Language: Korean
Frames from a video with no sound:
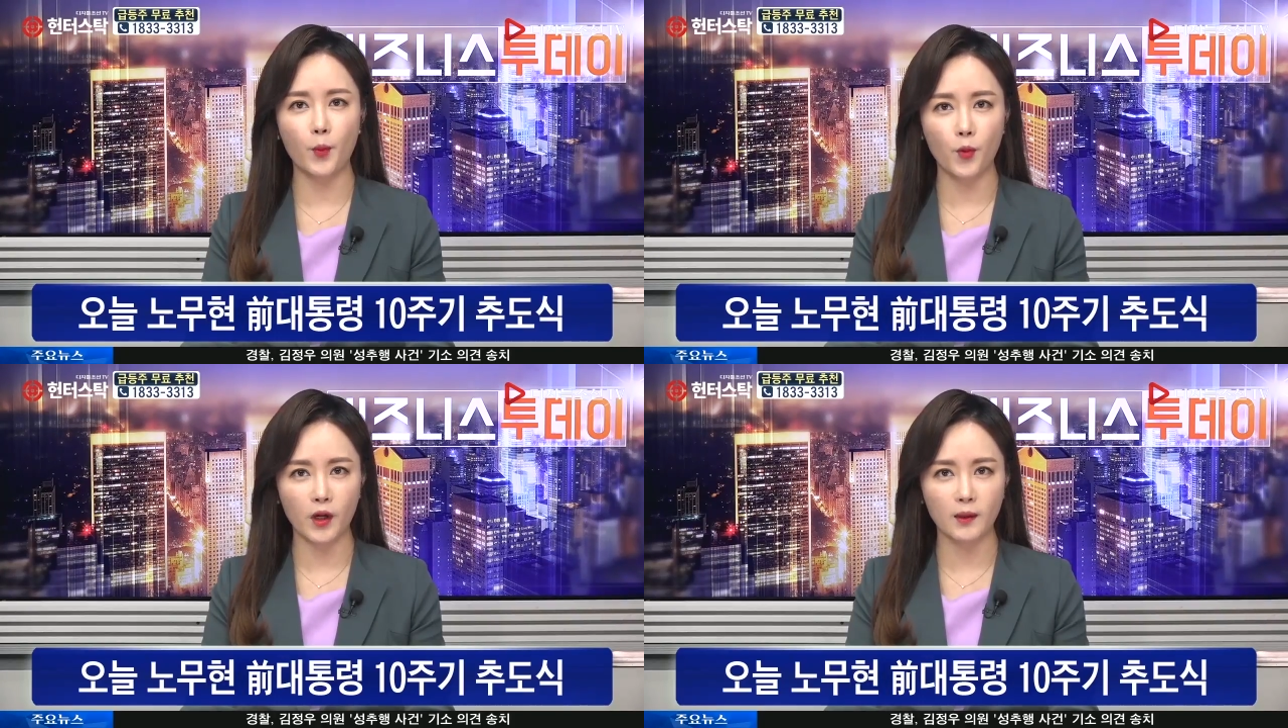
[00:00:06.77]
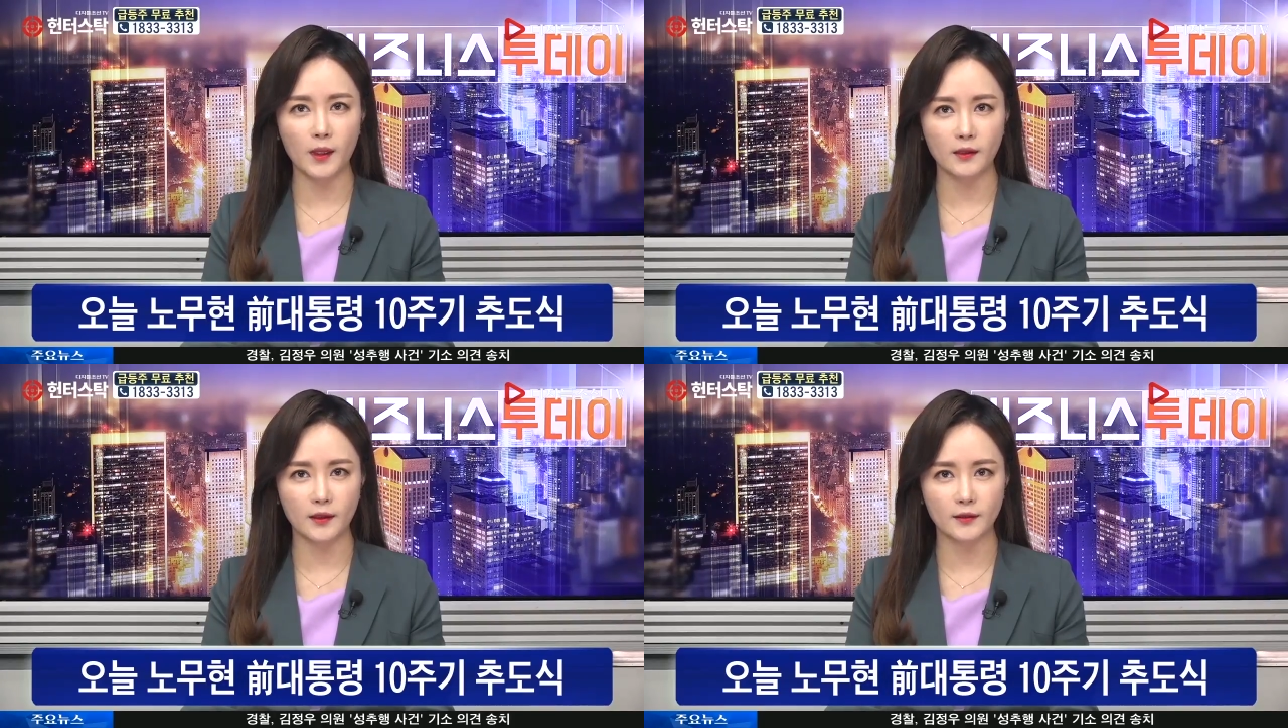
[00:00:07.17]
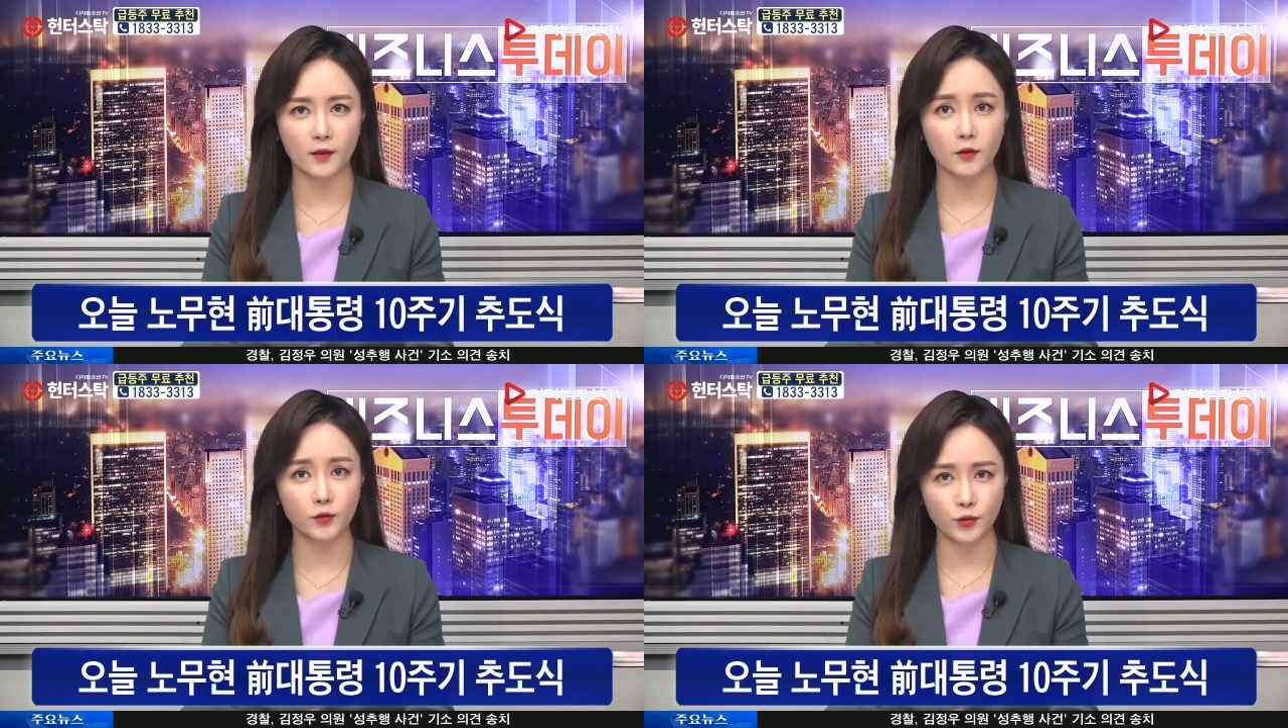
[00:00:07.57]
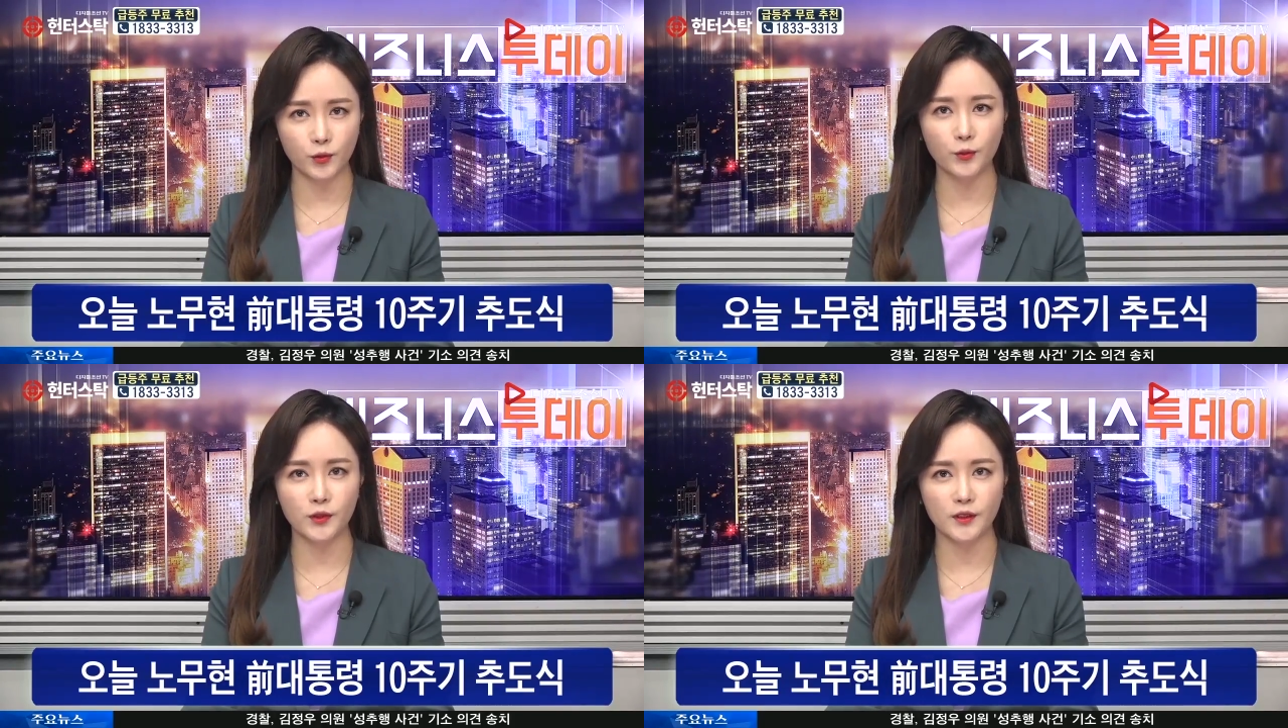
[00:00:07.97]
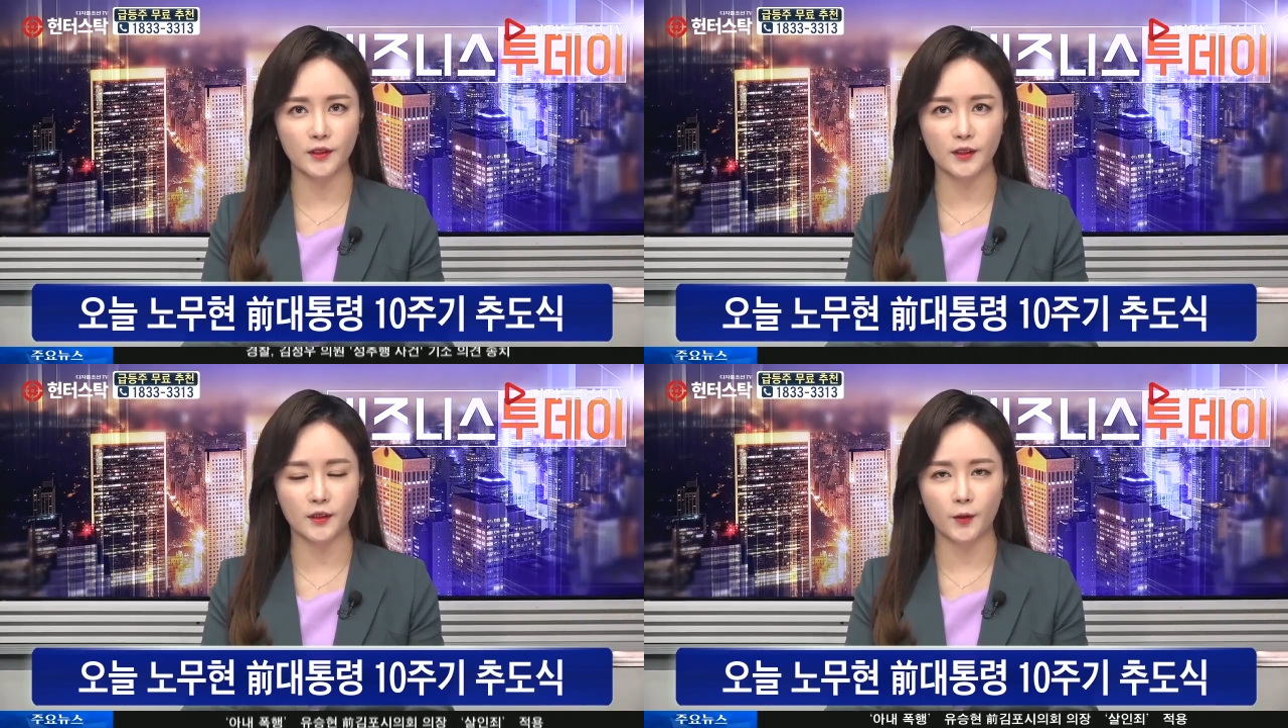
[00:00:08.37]
봉화마을에서
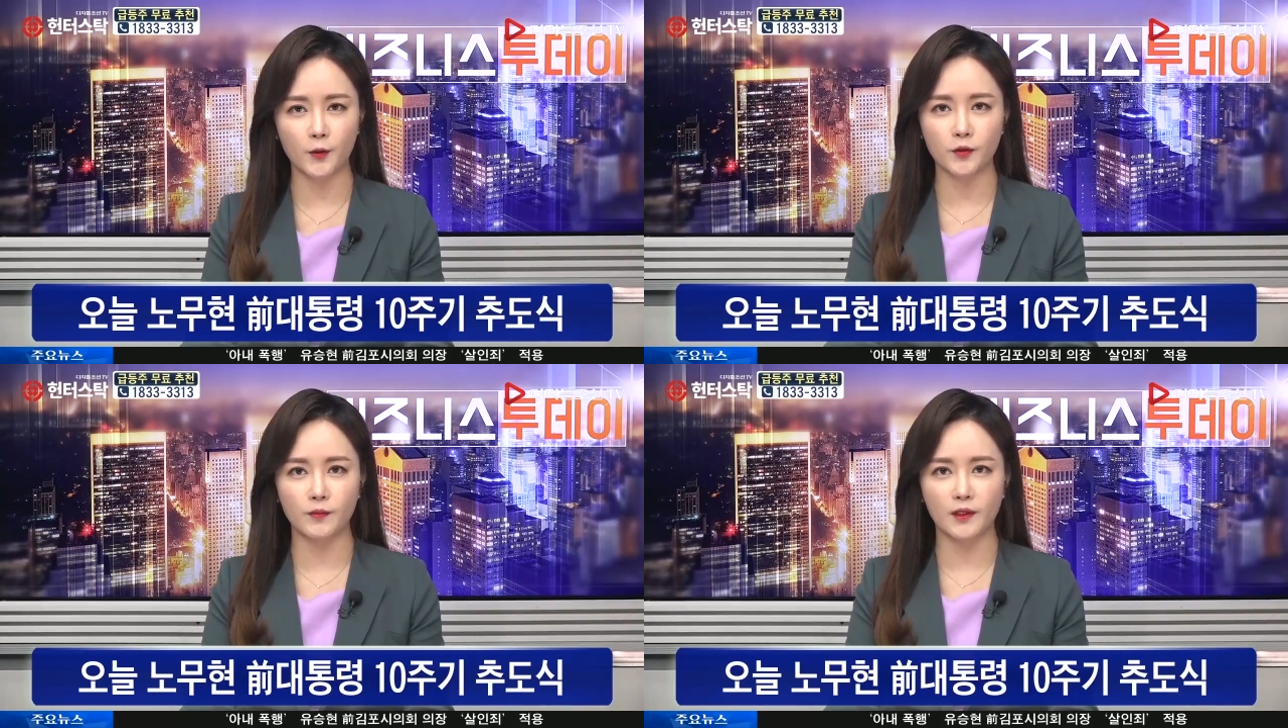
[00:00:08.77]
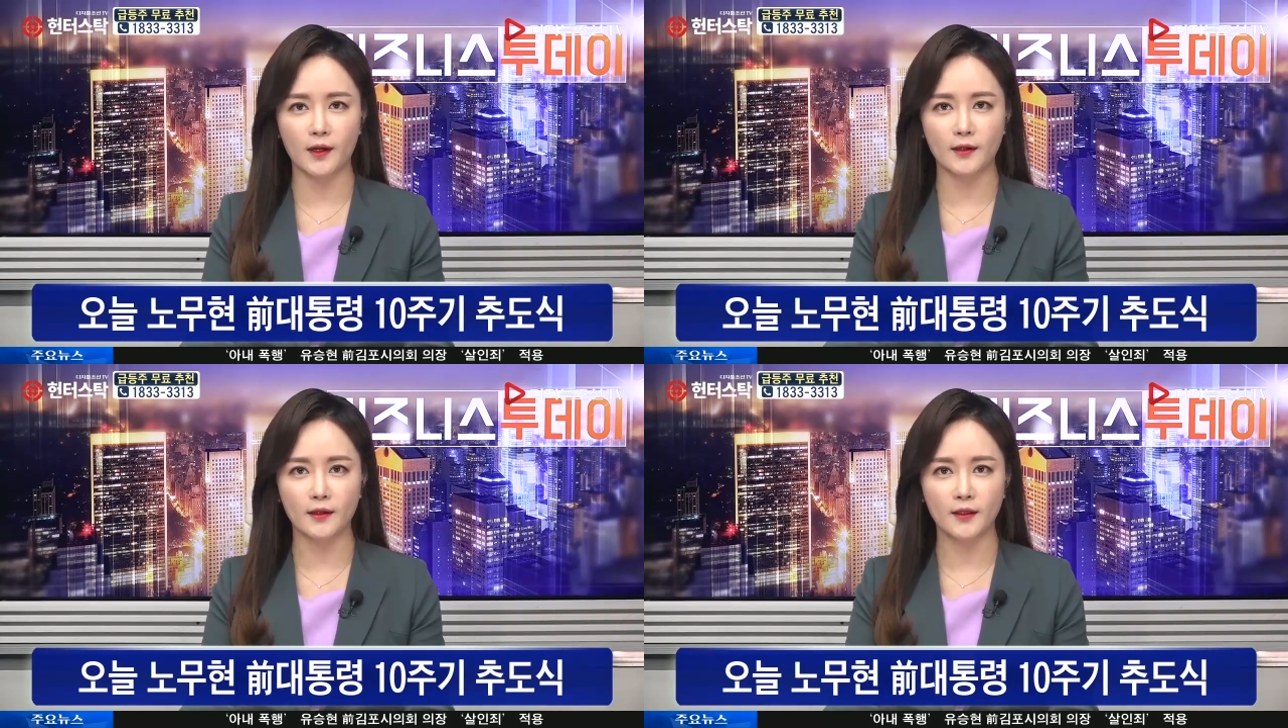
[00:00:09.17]
추도식이 열렸습니다.